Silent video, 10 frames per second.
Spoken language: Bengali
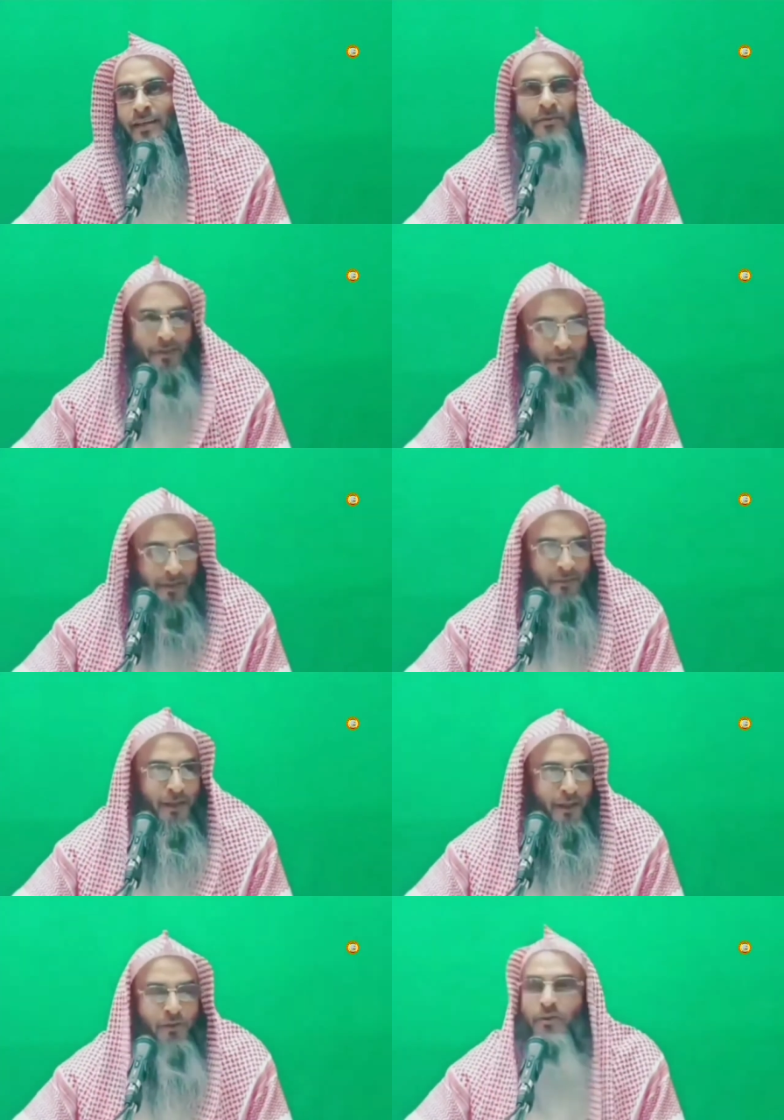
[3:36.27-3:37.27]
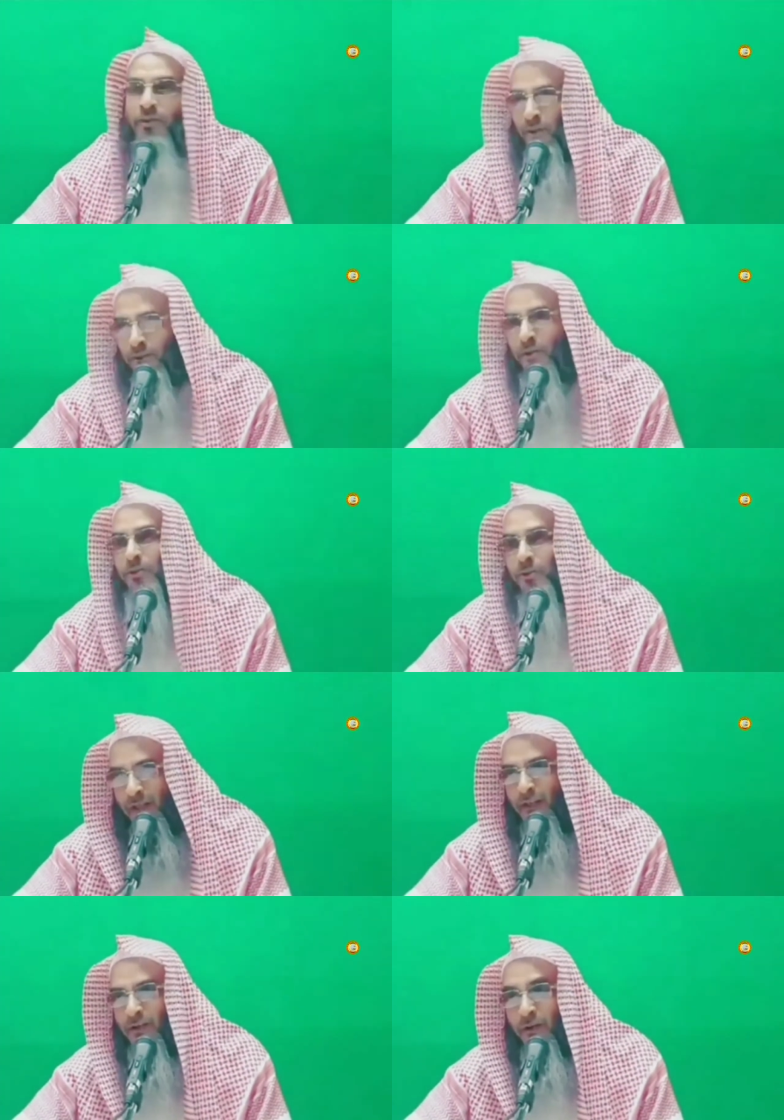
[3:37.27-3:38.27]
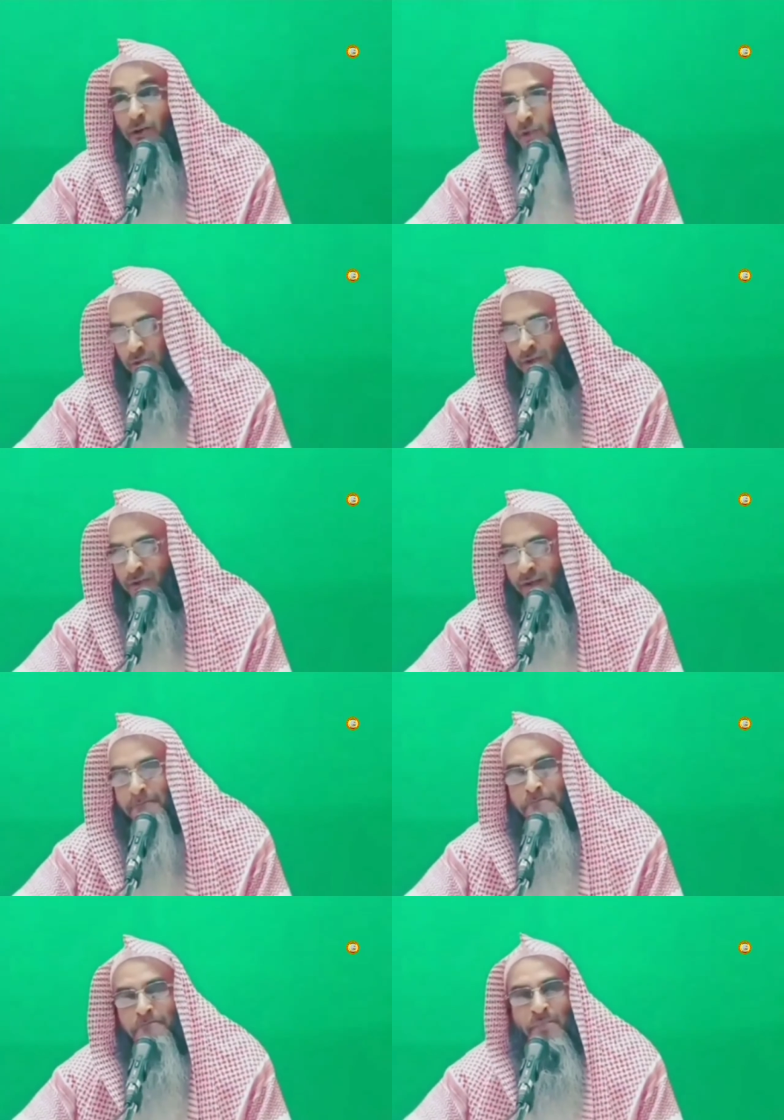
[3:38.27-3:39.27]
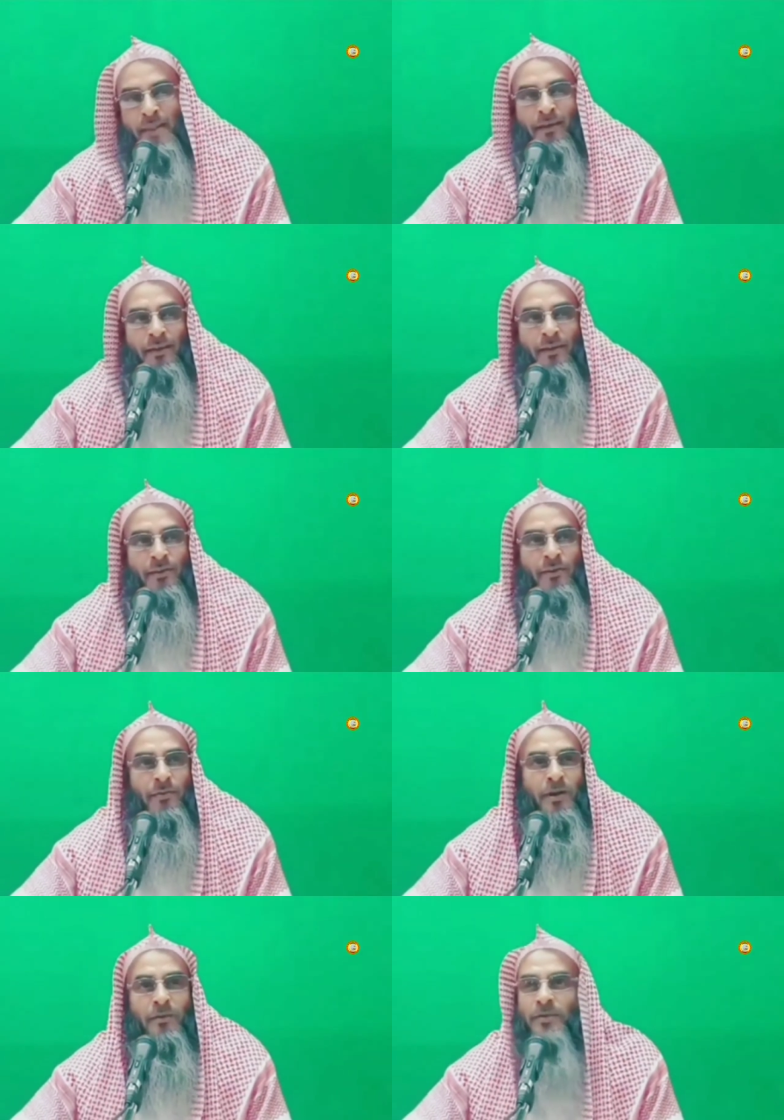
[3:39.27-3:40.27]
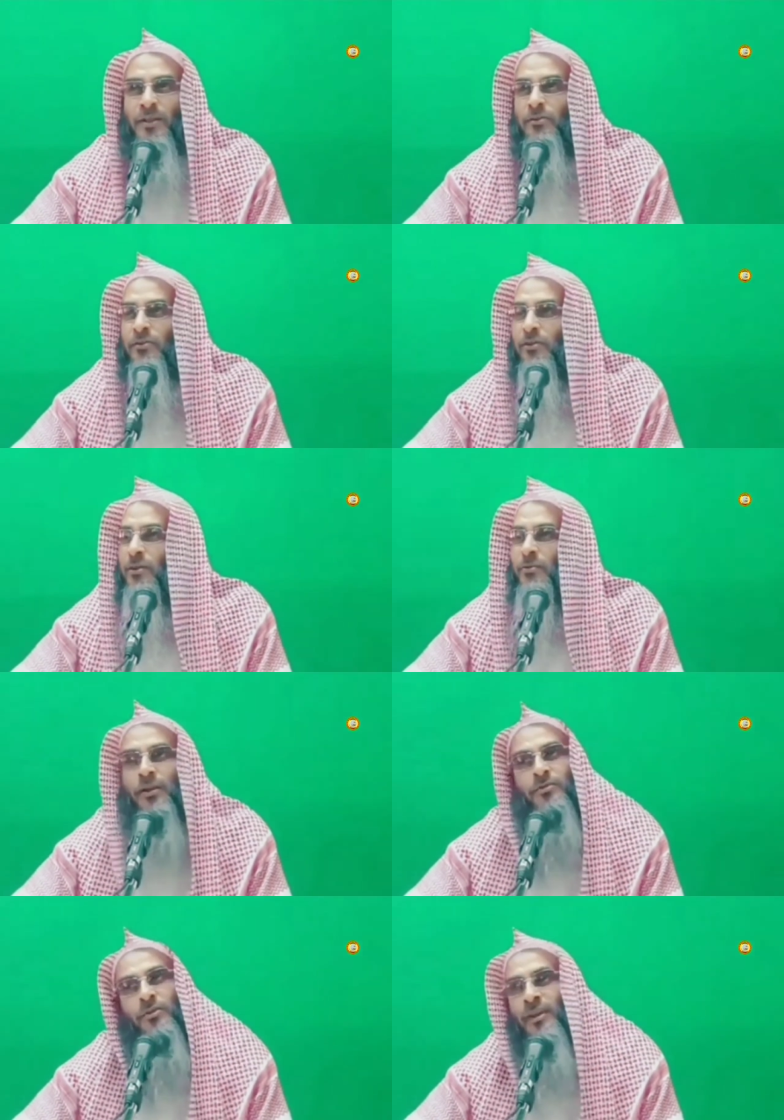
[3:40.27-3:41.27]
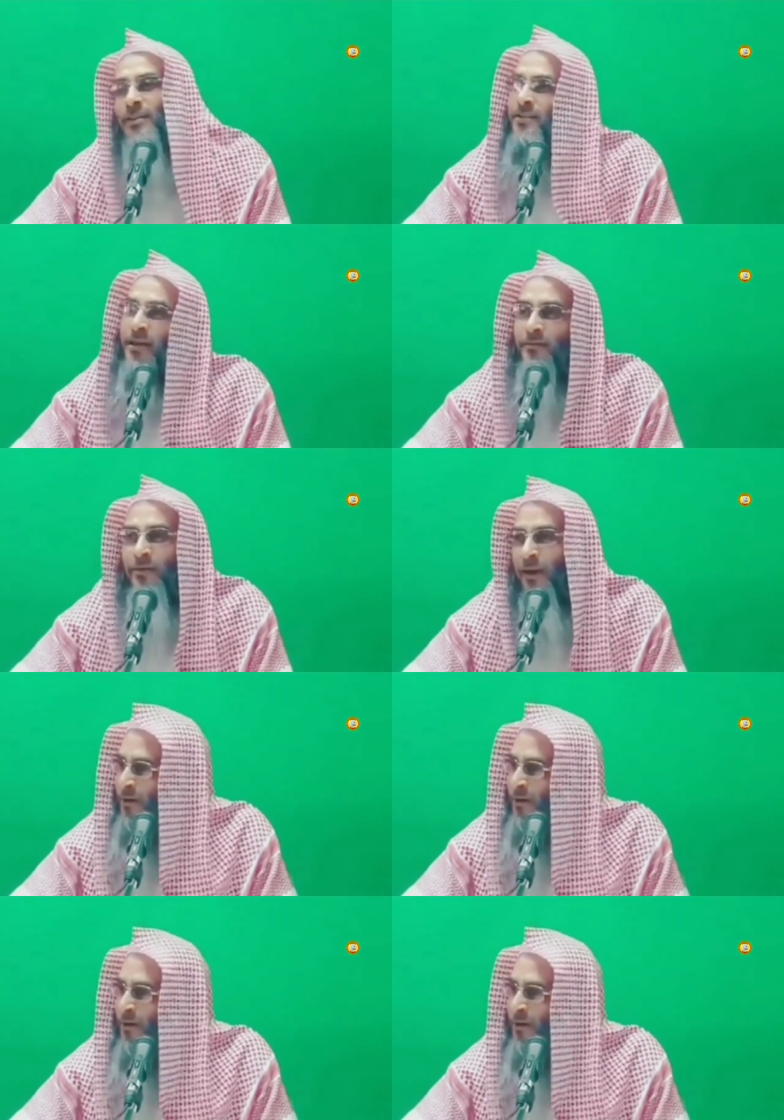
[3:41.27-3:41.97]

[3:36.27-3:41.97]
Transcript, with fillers: সাপ দেখার পরে হিন্দুদের অন্ধত্ব দেখে ধর্মান্ধতা তো ভাবছি তো দেবতা চলে এসছে একবার আমার